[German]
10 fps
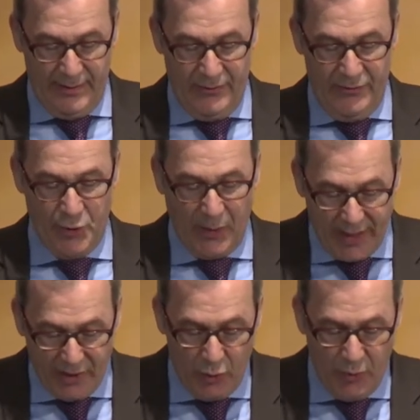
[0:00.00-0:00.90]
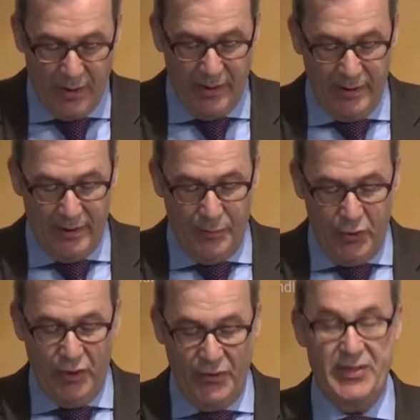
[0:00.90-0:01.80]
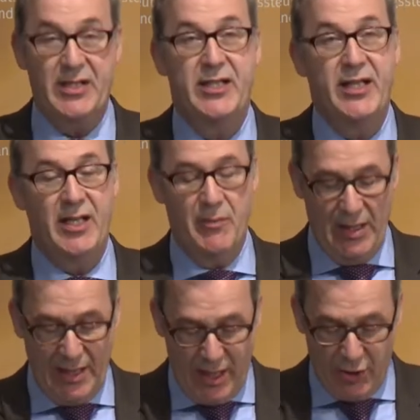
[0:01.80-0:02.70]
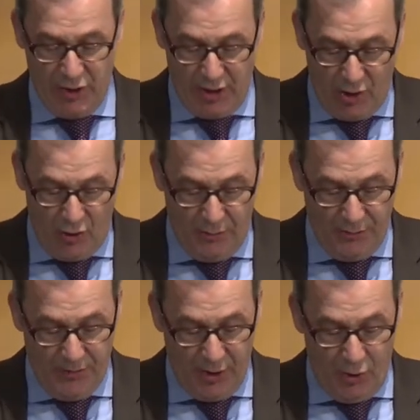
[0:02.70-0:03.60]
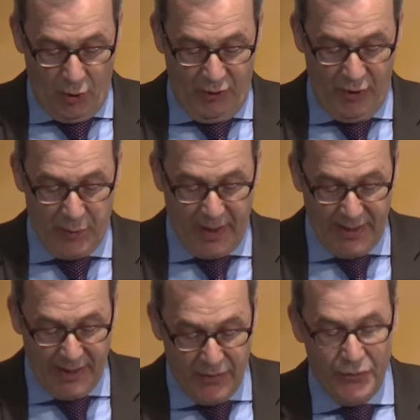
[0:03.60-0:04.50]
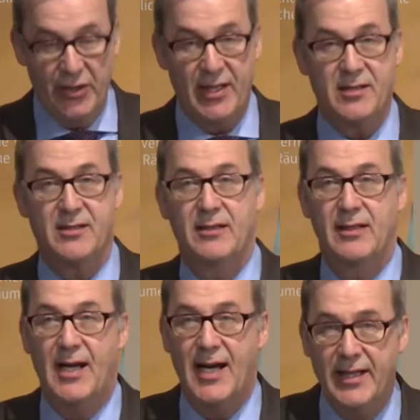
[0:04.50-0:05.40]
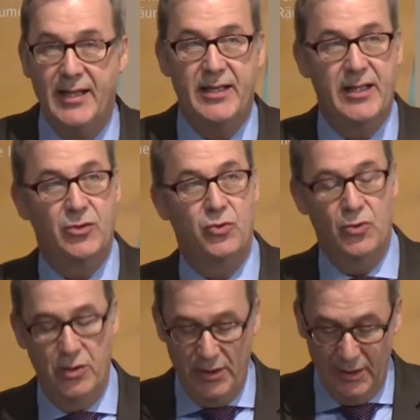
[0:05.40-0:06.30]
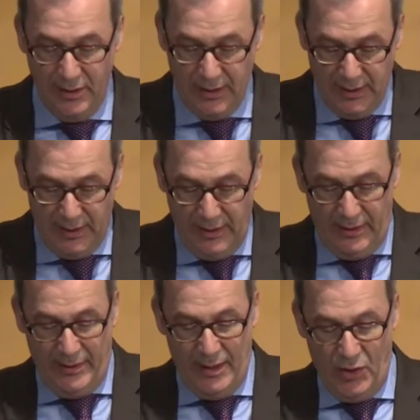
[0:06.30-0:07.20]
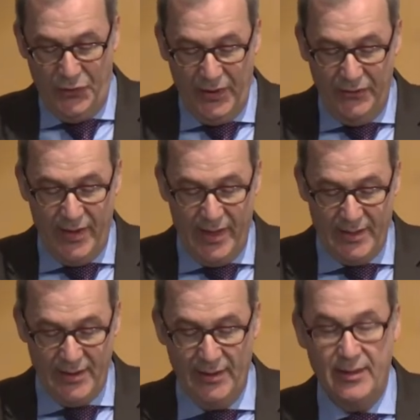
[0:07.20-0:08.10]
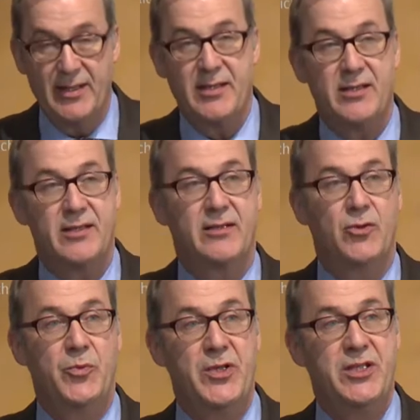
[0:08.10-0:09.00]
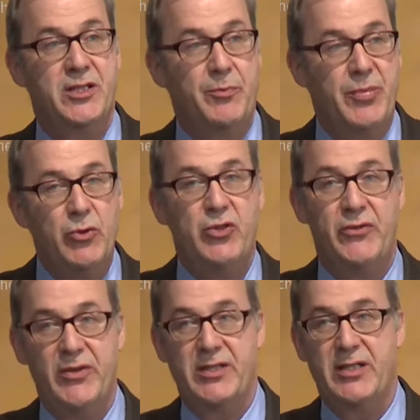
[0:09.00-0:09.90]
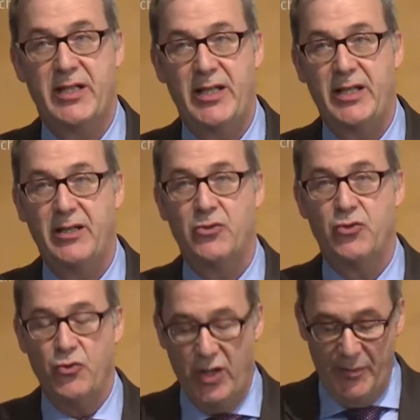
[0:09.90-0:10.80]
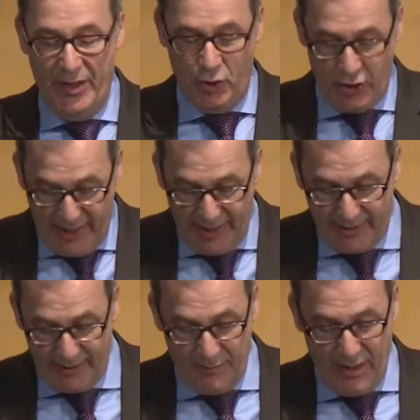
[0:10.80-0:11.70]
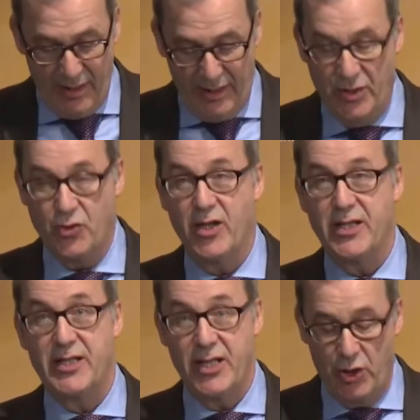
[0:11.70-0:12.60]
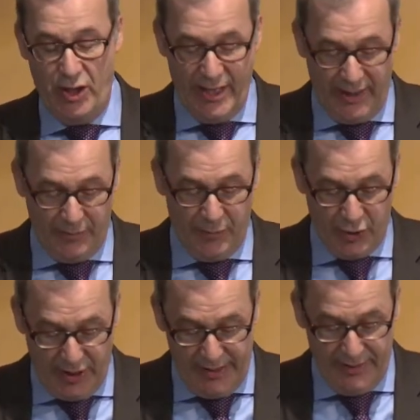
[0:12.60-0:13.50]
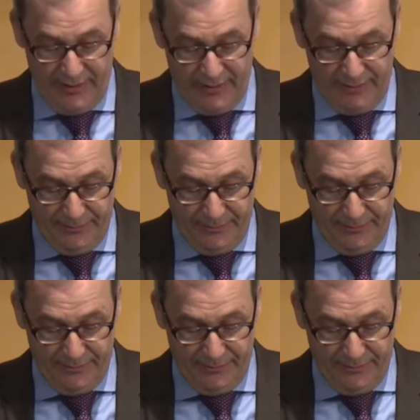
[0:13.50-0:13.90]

Wir sprechen über Biodiversität im agrarischen Raum und wir sprechen davon, dass alle Indikatoren darauf hinweisen, dass es um diese Biodiversität zunehmend schlecht, ja sogar sehr schlecht bestellt ist.